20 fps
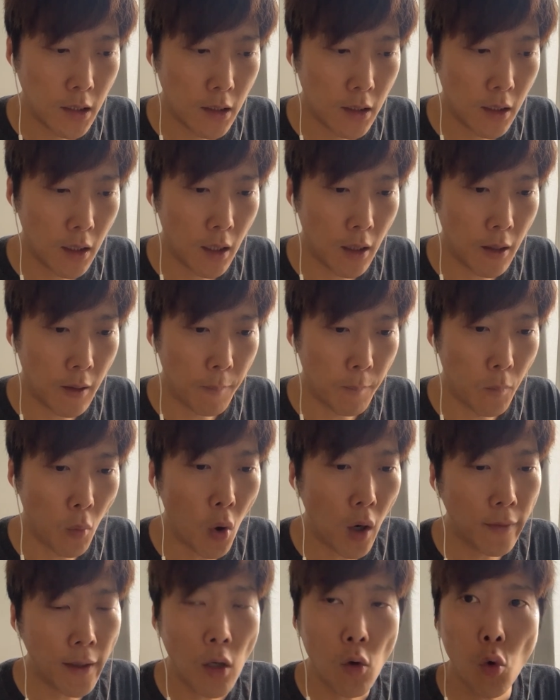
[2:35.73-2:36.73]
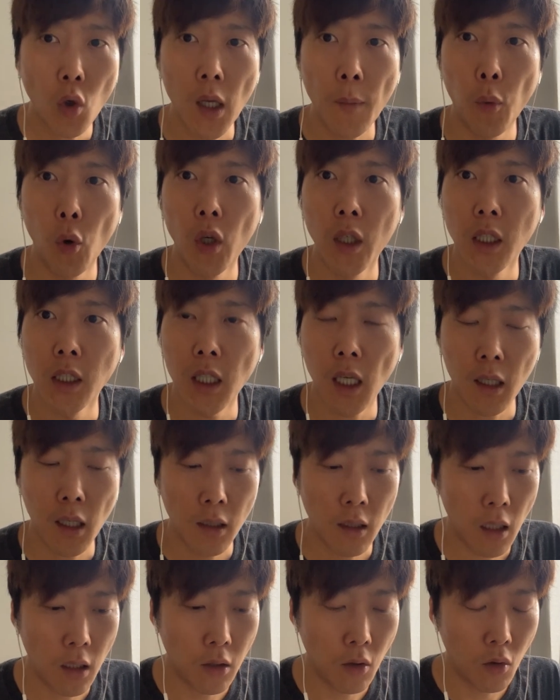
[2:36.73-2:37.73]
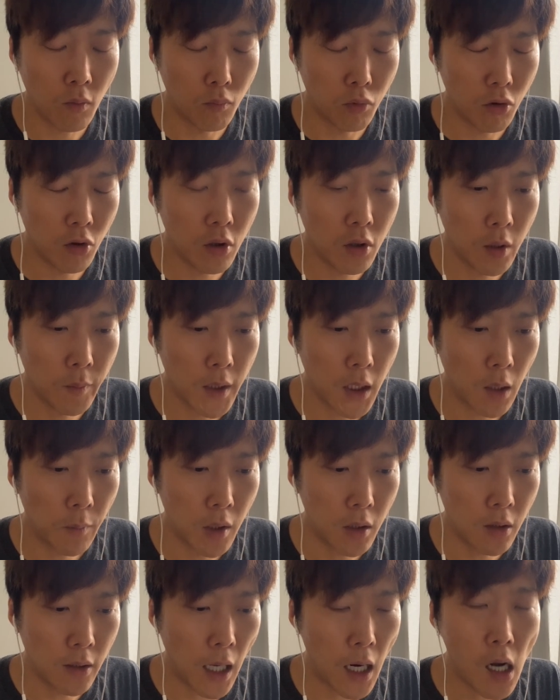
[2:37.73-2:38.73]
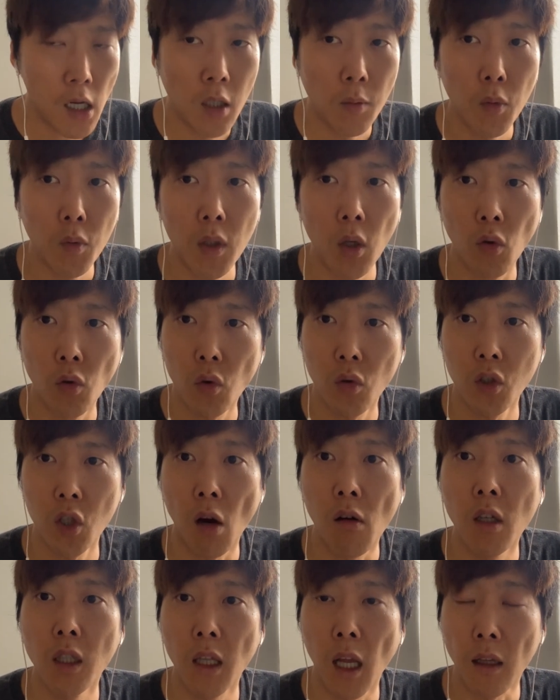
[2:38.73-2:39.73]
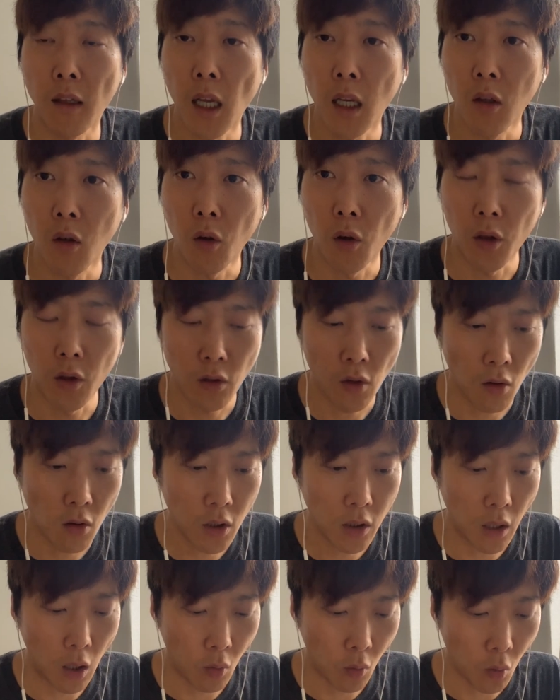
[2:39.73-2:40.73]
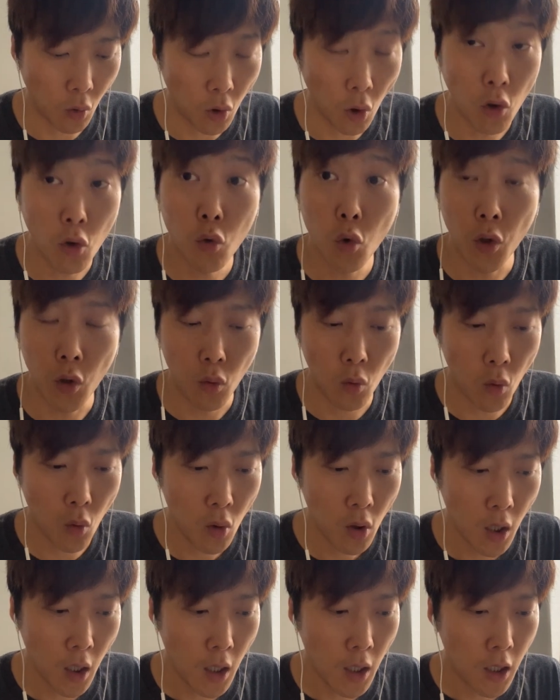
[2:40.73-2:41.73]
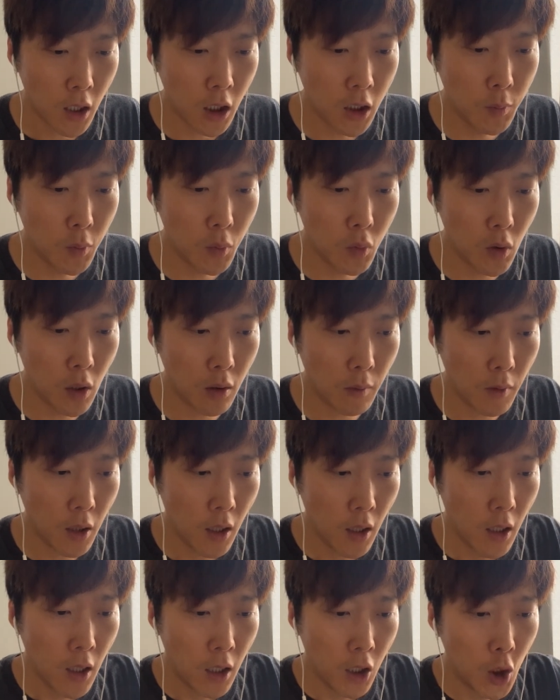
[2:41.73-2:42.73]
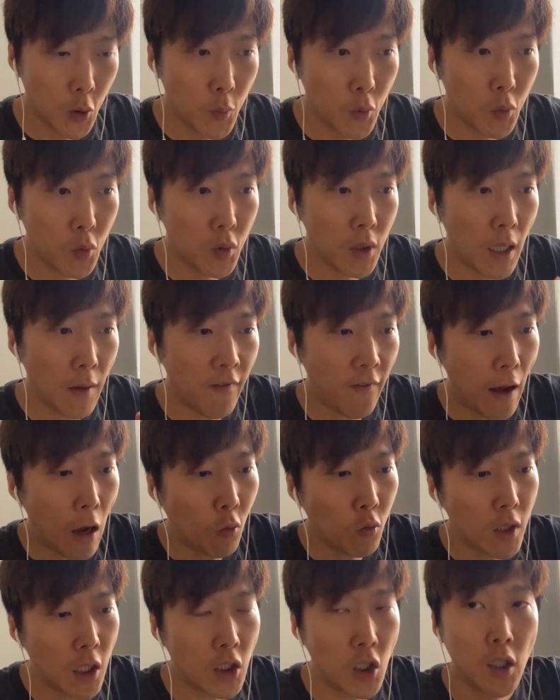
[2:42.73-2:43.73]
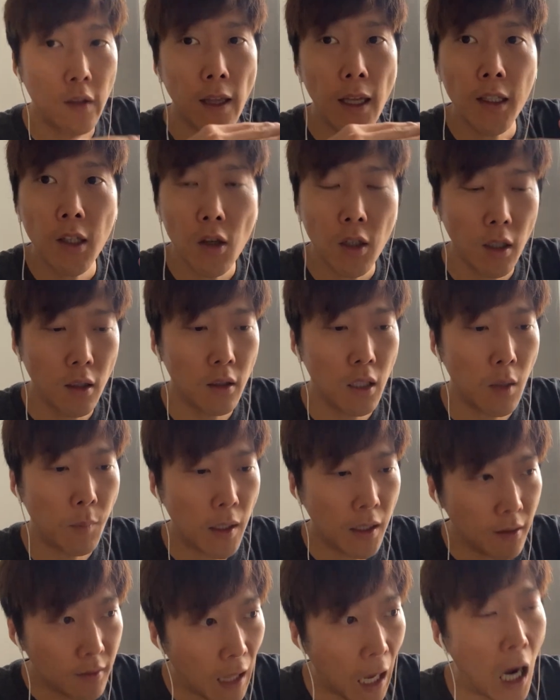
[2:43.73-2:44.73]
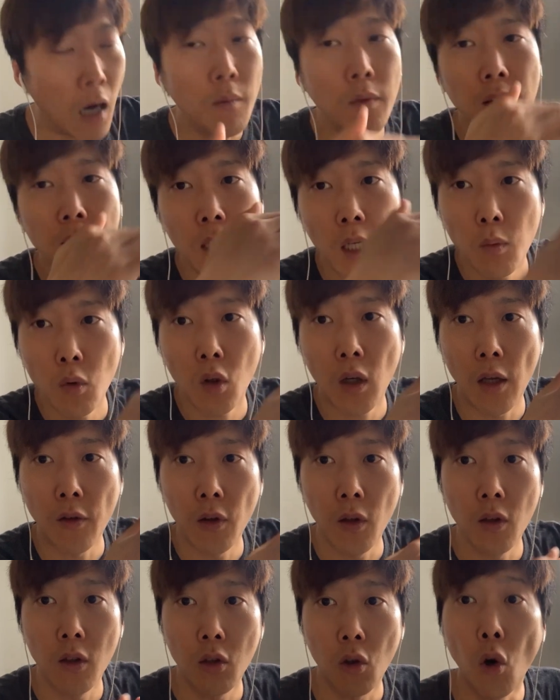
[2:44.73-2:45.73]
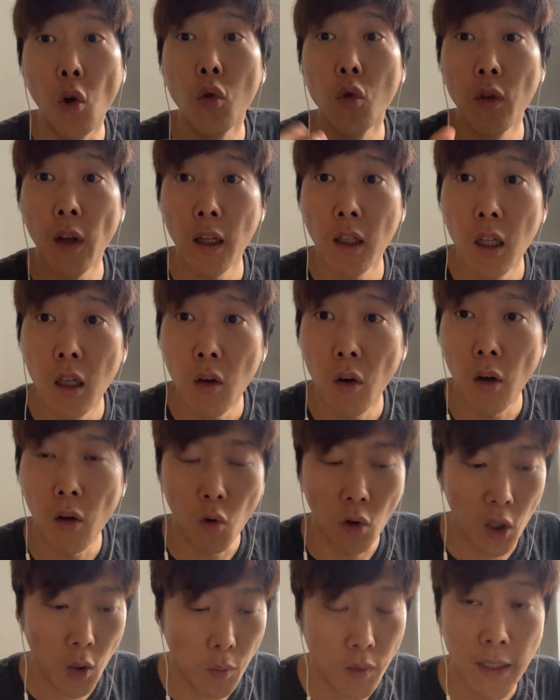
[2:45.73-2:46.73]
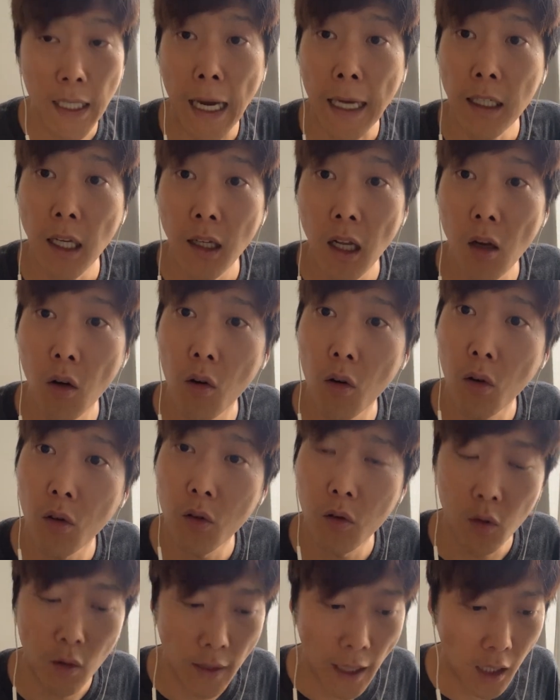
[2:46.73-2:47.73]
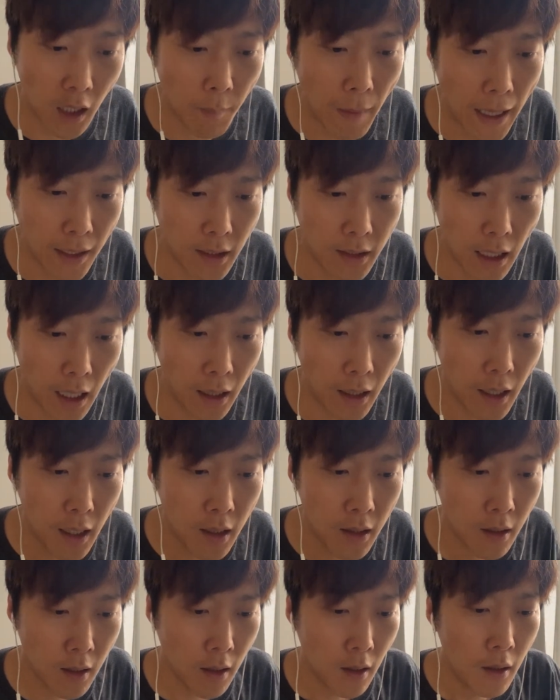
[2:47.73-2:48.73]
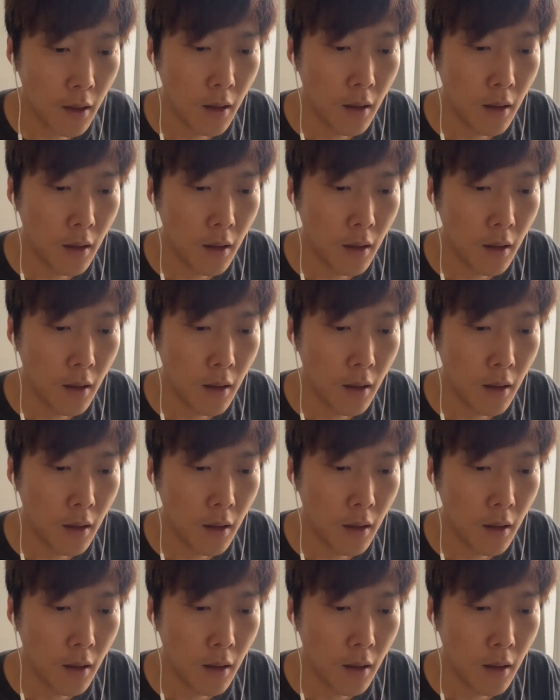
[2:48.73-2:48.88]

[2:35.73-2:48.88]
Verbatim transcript: 이제 뭐가 새로운 게 보이기 시작한다는 건 무슨 의미냐면 내가 그 부분에 어느 정도 적응이 됐다는 거예요. 적응이 됐고 여유도 있고 그 부분을 그 부분의 파운데이션이 생겼기 때문에 그 다음 스텝으로 갈 수 있는 여유도 생긴 거예요. 어떻게 보면 자라난 거거든요. 되게 많이 내가.